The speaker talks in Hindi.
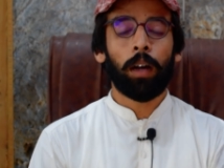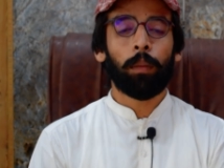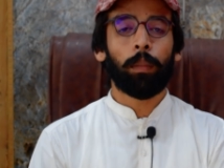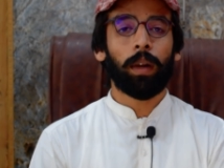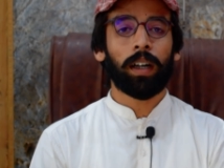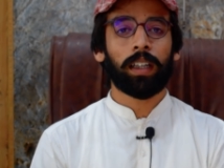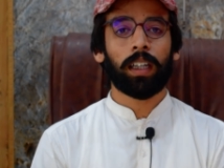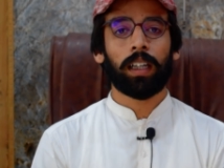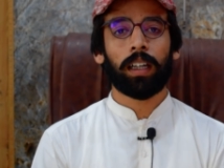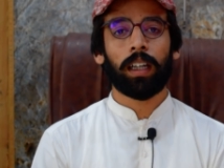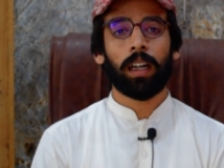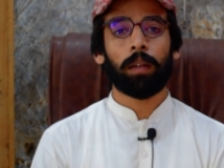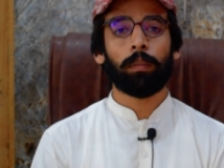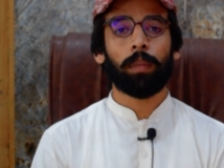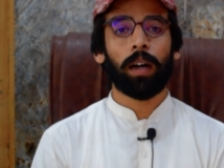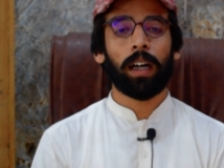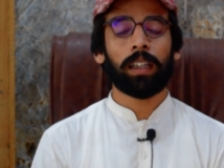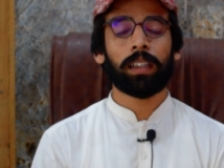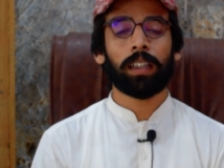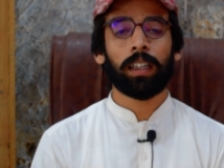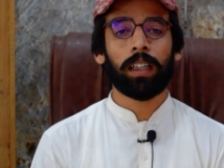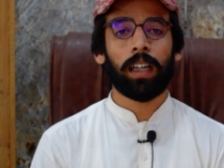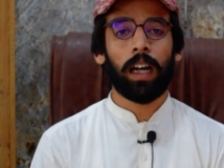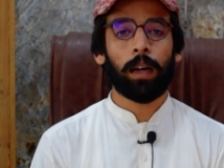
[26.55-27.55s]
बाकी अगर हम
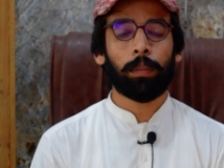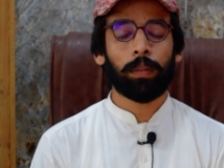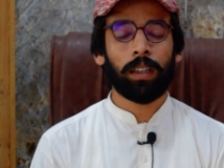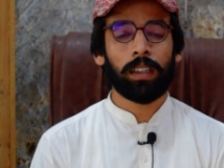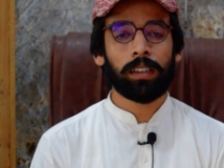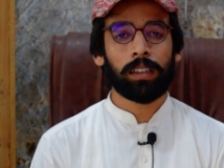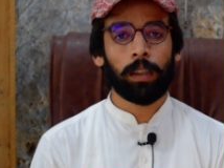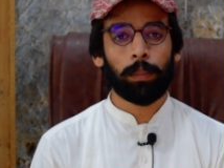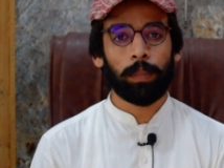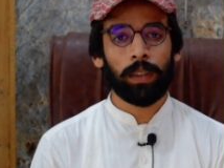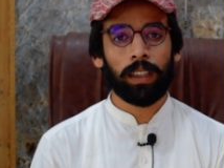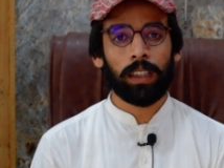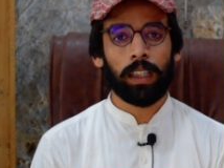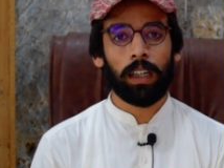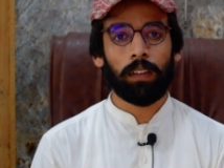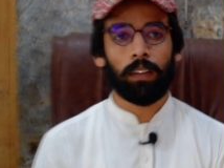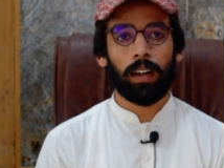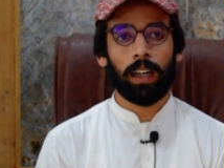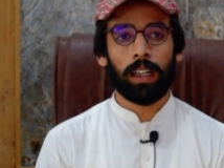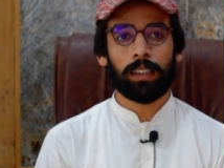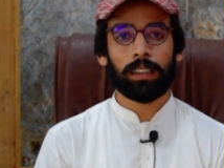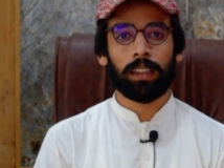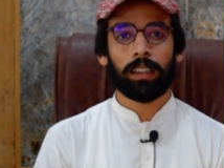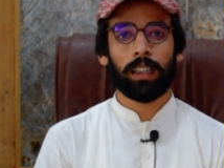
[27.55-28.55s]
बात करें आपकी सप्ली के
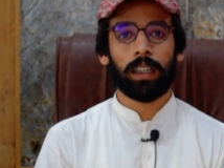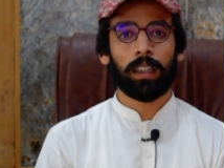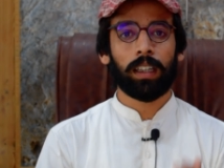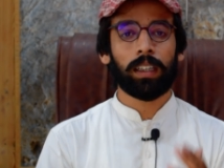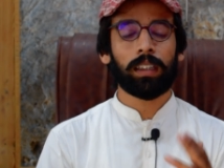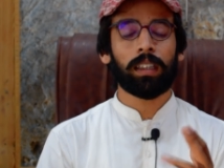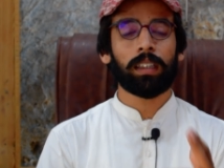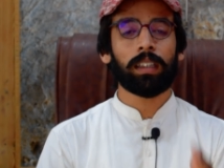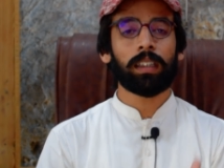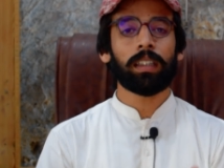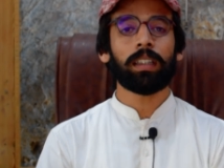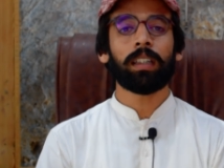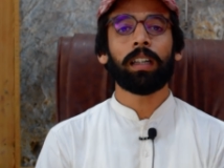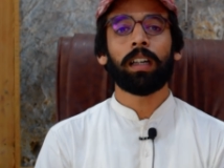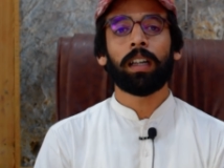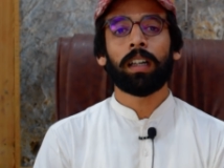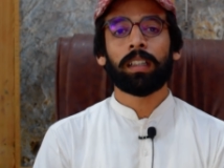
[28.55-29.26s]
हवाले से कि कितनी